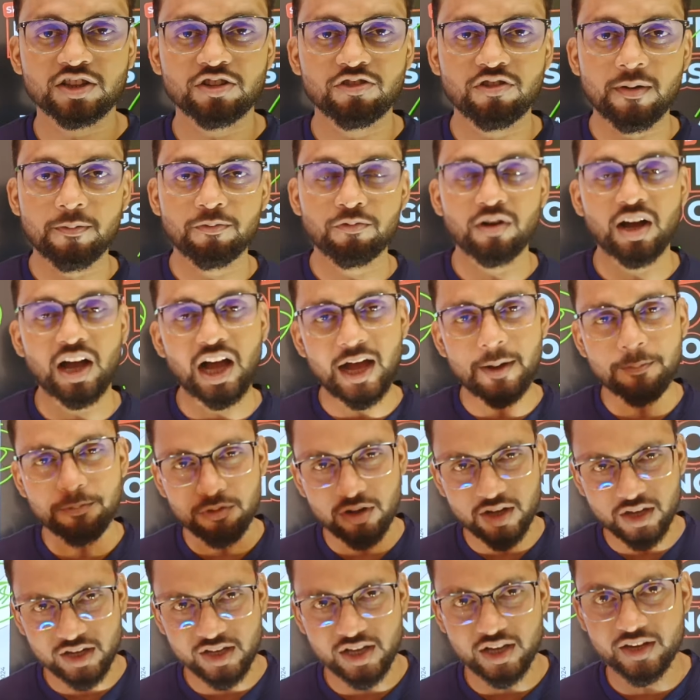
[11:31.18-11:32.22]
सकता हूँ आपको
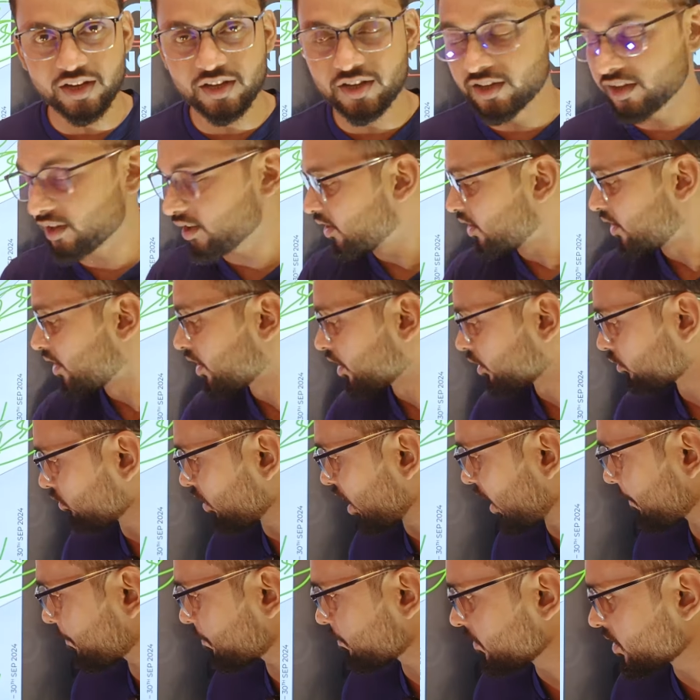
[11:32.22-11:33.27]
आपको अगर यकीन है
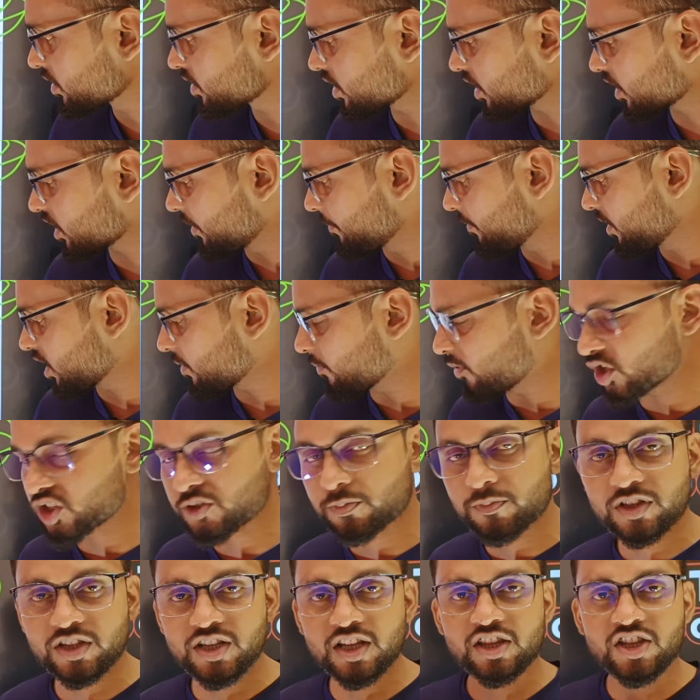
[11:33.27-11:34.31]
तो आप नीचे कमेंट
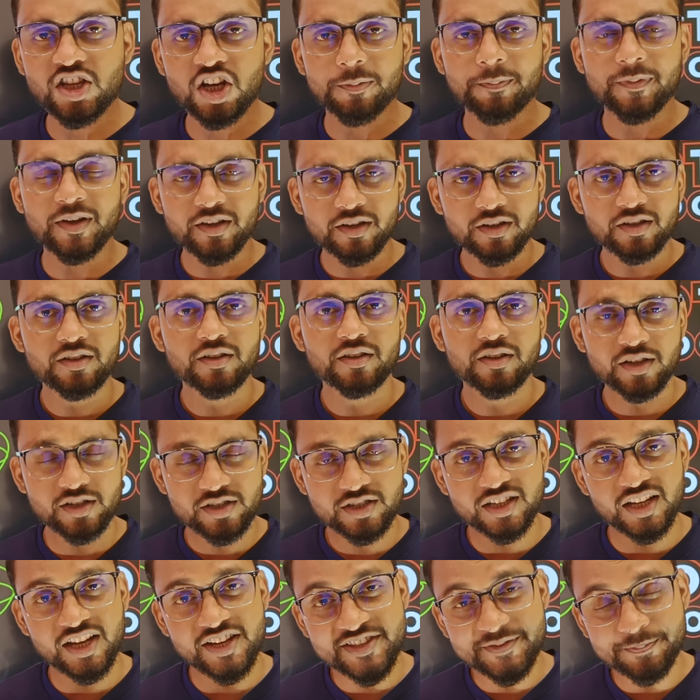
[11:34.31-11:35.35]
बॉक्स में दे दिया हमें
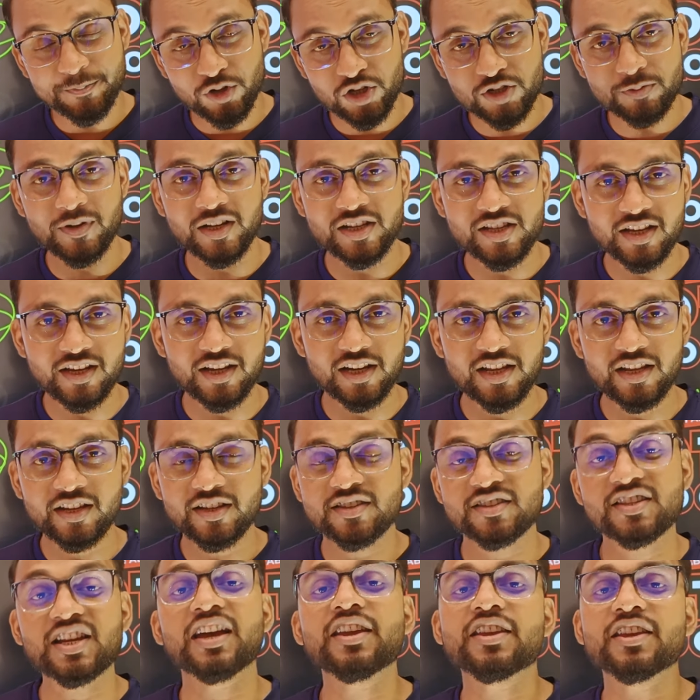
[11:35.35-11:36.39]
किसका स्पोर्ट्स बाजी का
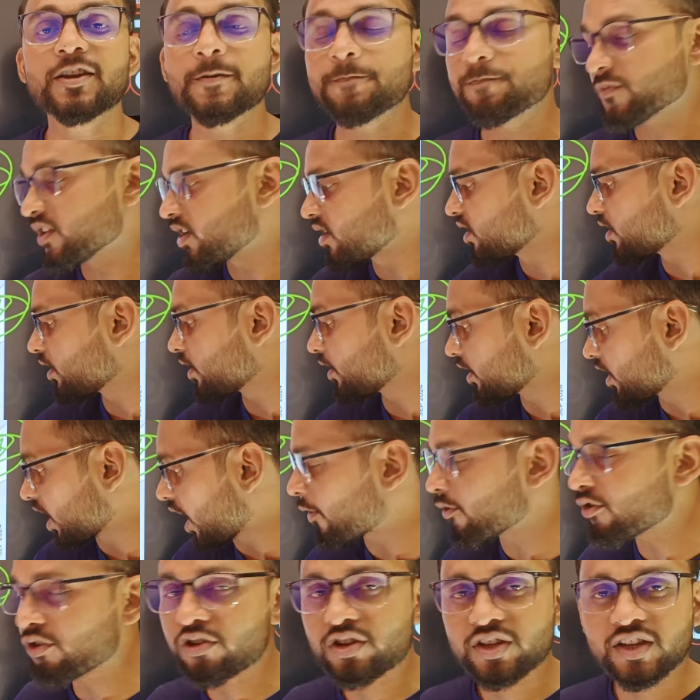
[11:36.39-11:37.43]
लिंक जाइए
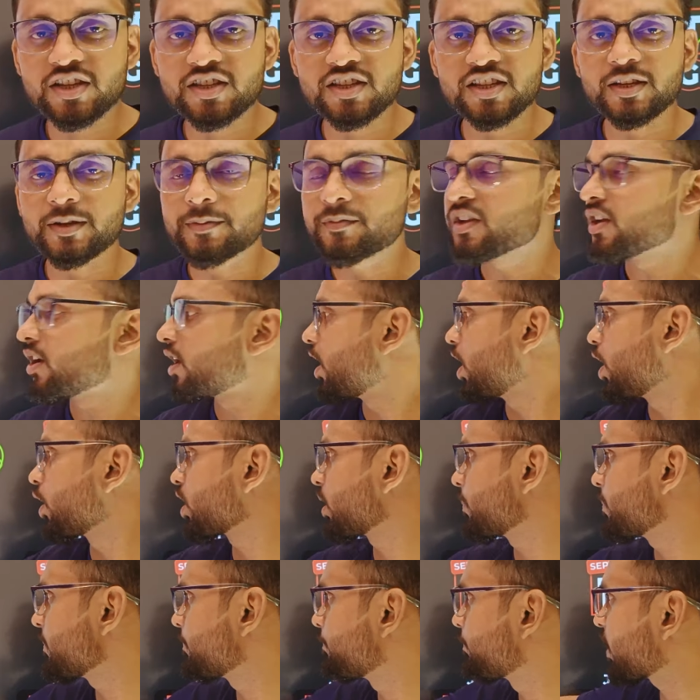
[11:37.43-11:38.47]
डाउनलोड कीजिए
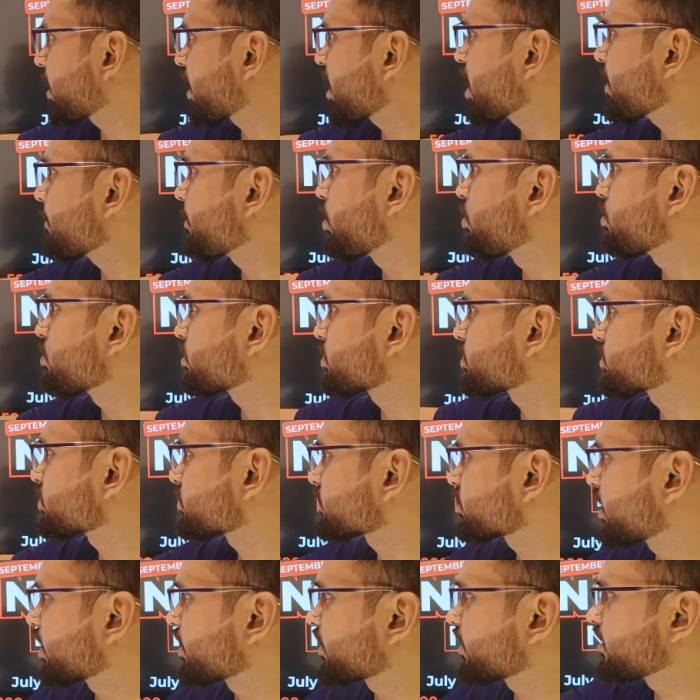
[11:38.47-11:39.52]
और अभी बड़ा अमाउंट
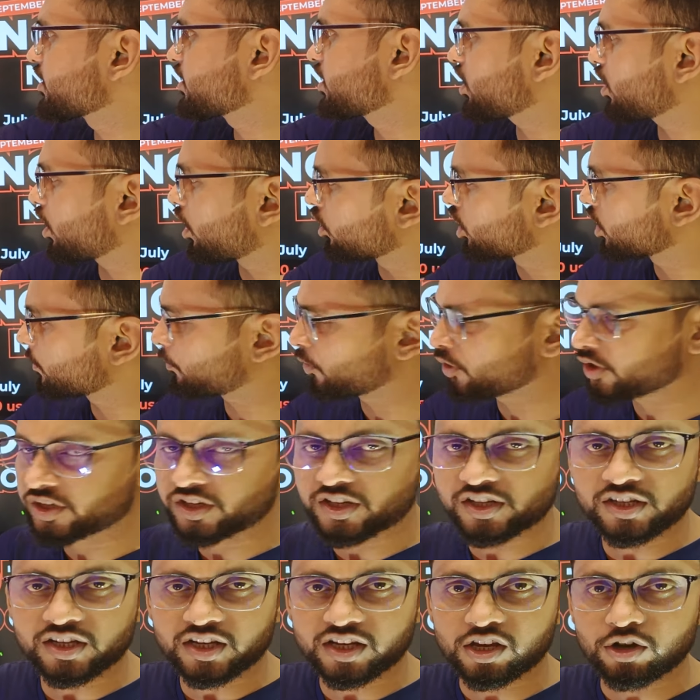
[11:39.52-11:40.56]
सेट कीजिए और
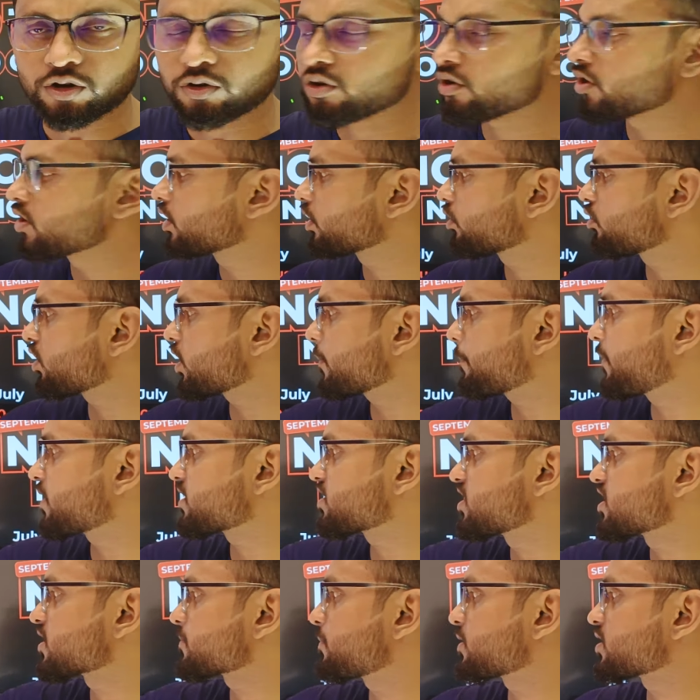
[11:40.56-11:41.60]
डिपॉजिट कीजिए क्यों क्योंकि
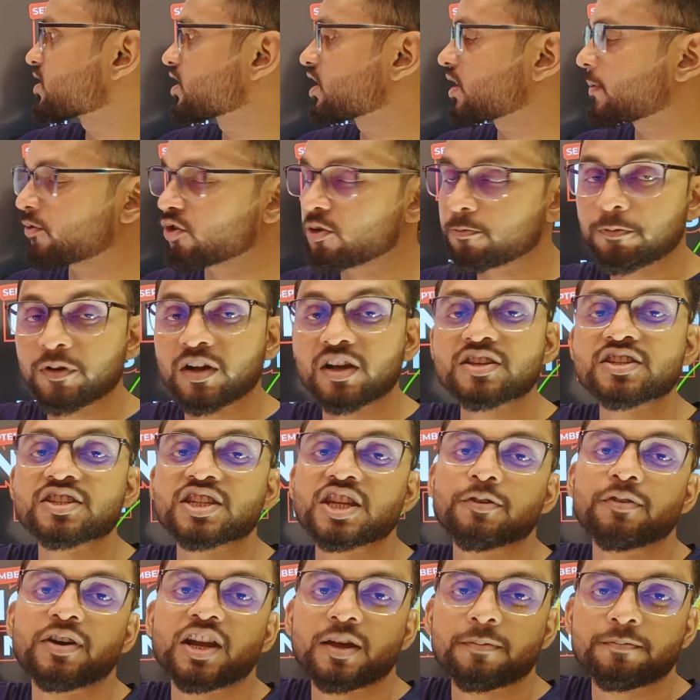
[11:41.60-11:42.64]
25 परसेंट आपको
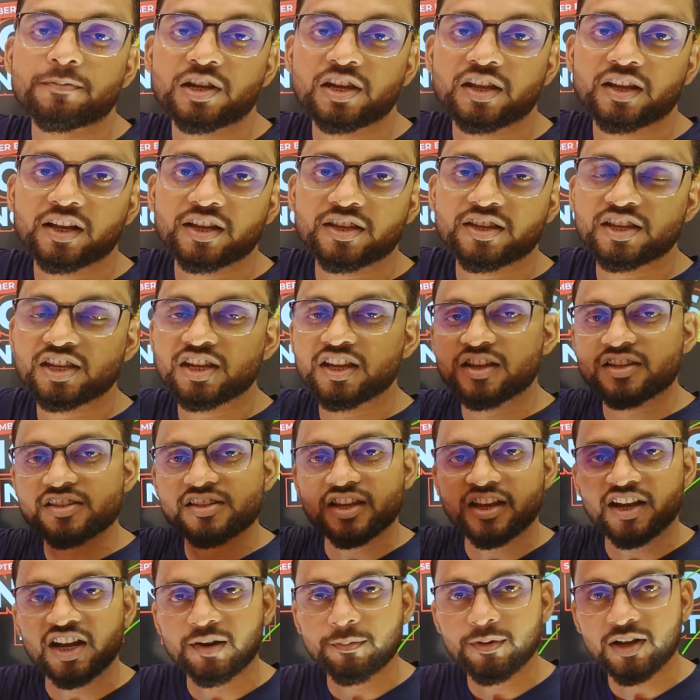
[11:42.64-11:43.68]
फर्स्ट डे वाला मिलेगा ये नहीं कि
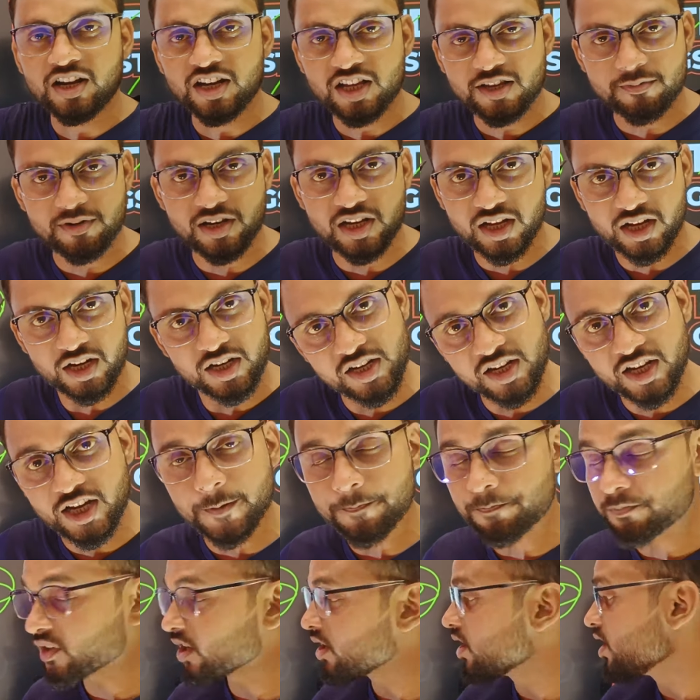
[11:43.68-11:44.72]
सेकेंड बार नहीं मिलेगा ठीक
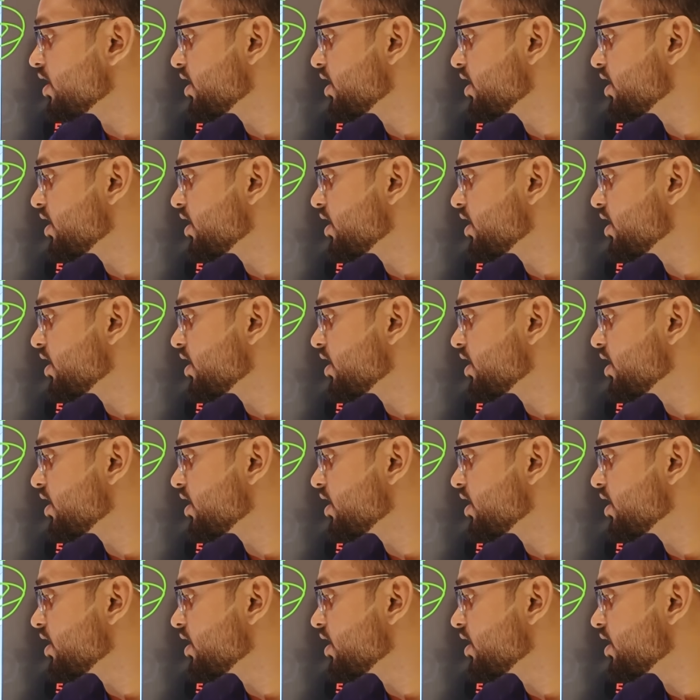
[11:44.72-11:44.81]
है